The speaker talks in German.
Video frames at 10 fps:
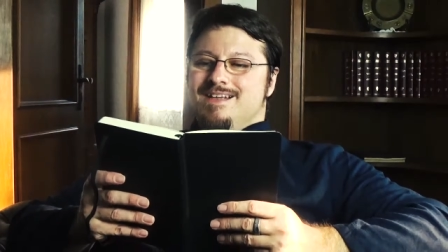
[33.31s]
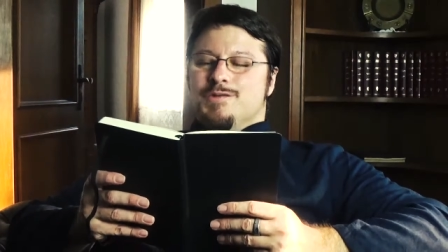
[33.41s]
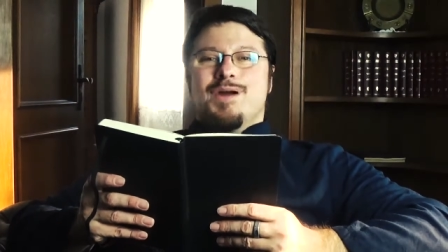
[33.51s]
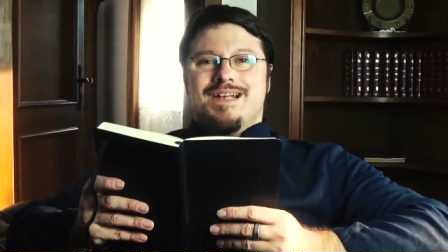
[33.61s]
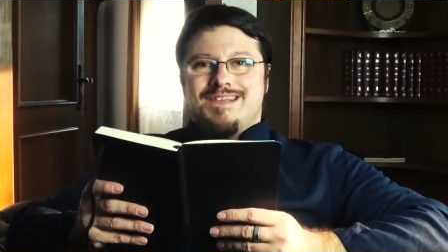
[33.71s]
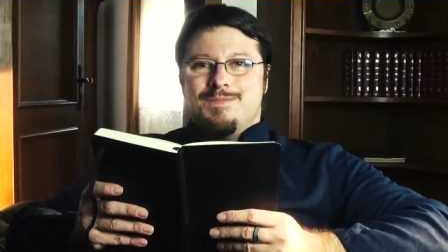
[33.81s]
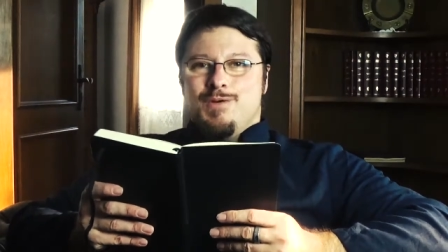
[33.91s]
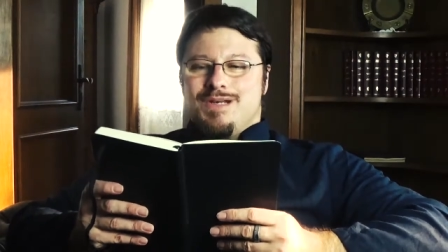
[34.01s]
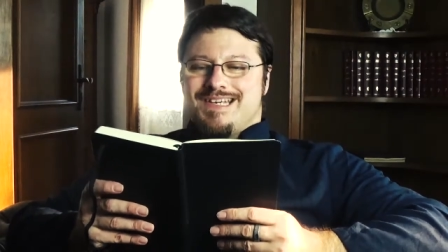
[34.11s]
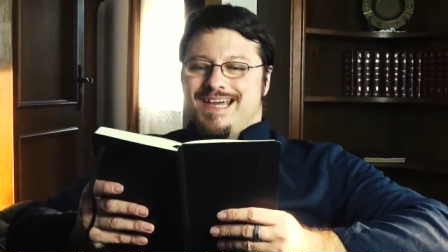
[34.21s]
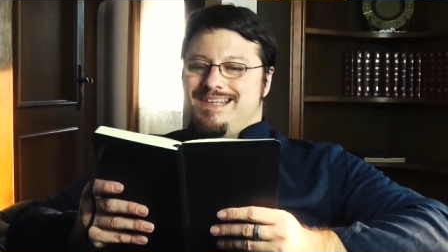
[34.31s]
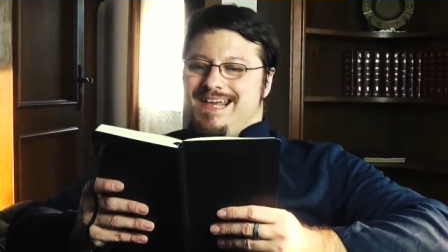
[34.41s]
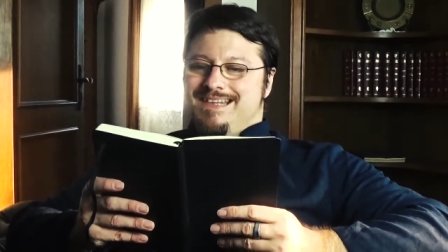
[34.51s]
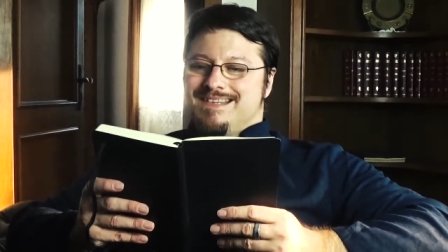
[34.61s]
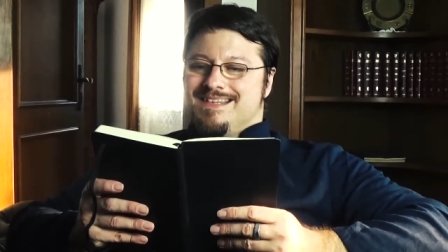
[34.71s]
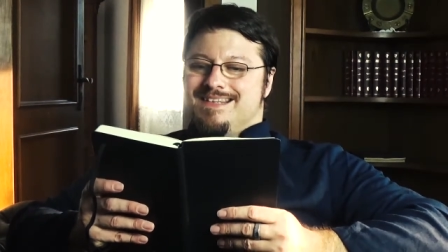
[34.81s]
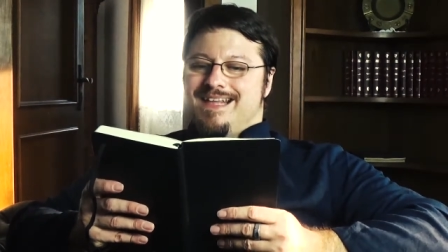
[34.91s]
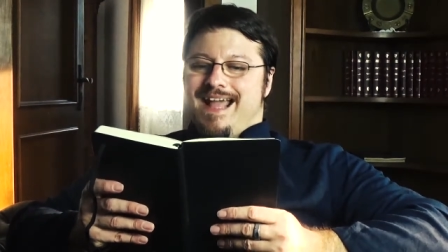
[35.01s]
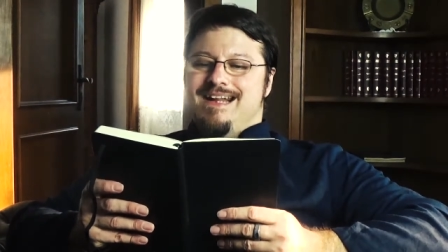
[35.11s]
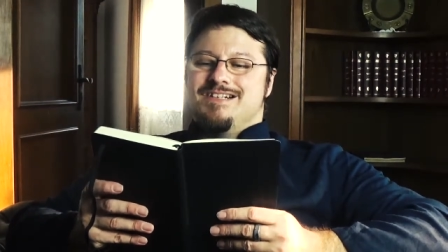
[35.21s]
Du hältst die Möglichkeit in Händen,
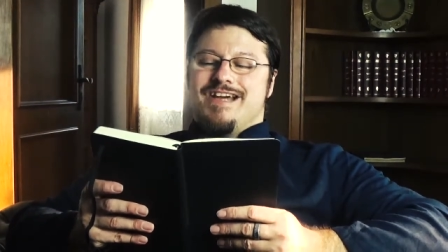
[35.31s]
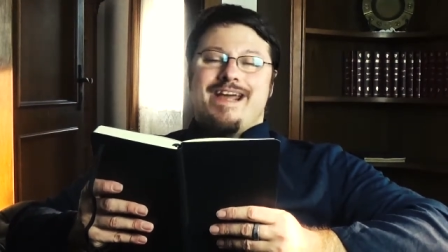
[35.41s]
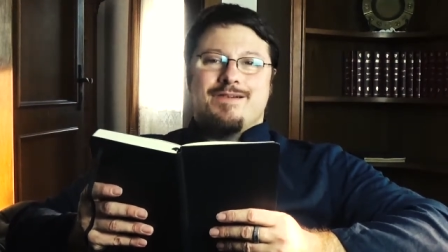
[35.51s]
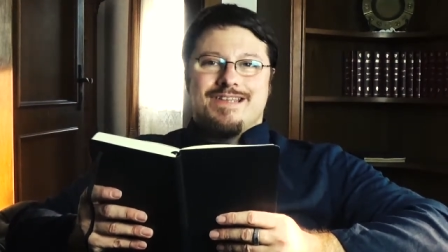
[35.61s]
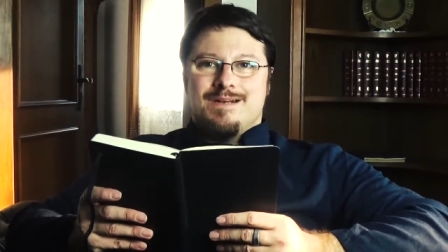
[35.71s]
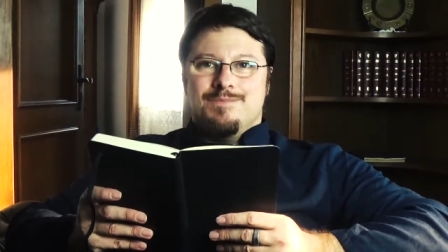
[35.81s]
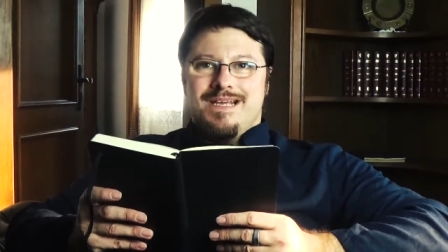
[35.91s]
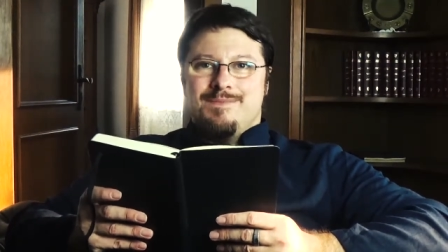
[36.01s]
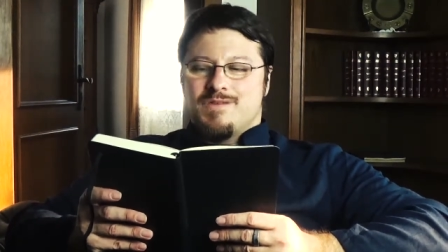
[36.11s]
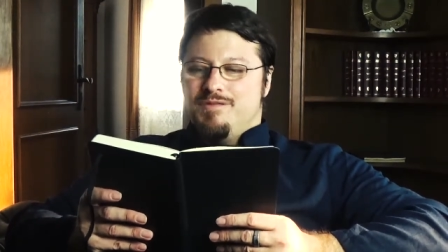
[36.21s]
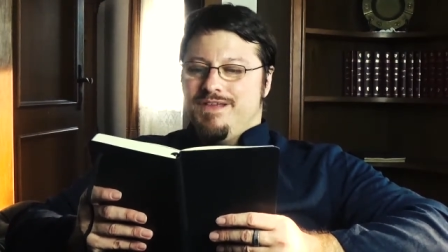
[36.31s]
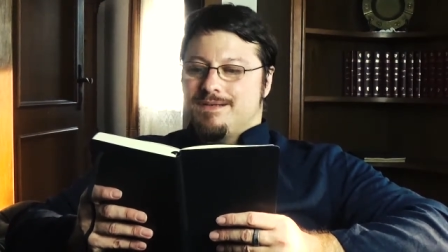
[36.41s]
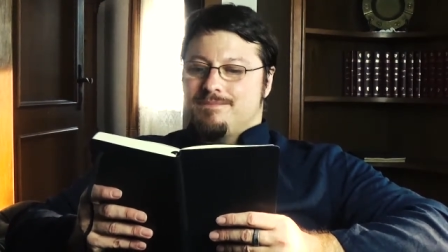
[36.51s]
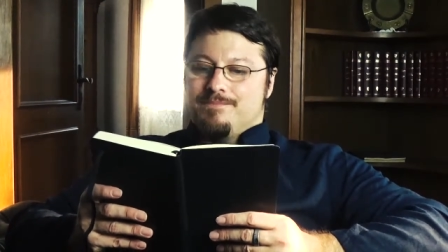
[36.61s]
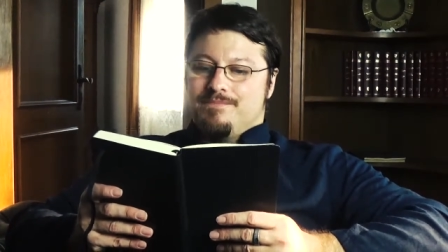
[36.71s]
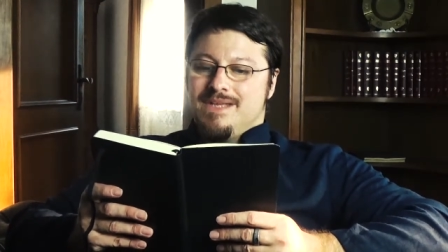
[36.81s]
eine Entscheidung in deinem Leben zu bewirken,